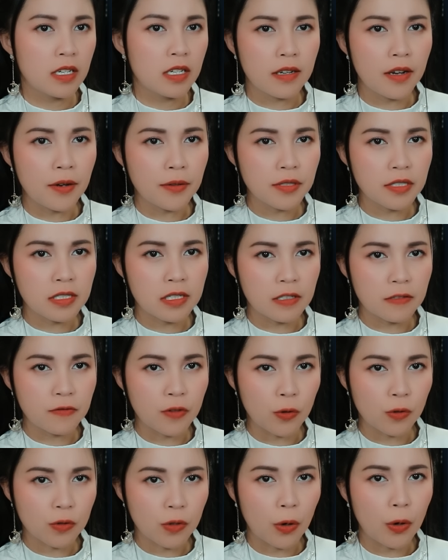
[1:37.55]
Nếu sư
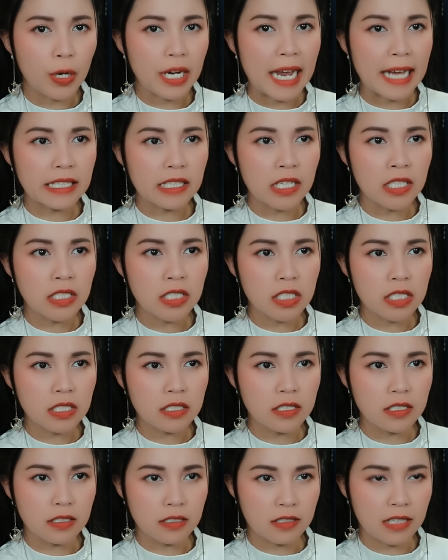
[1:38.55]
phụ tôi đã tính
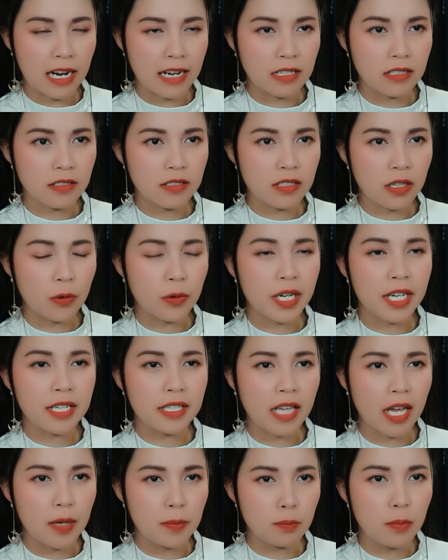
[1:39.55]
trước được rằng sau khi
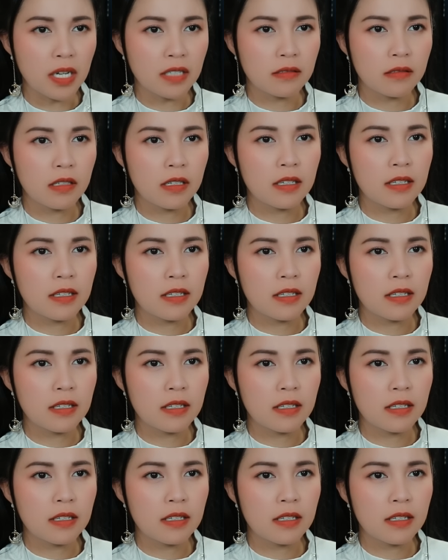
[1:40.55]
thầy mất,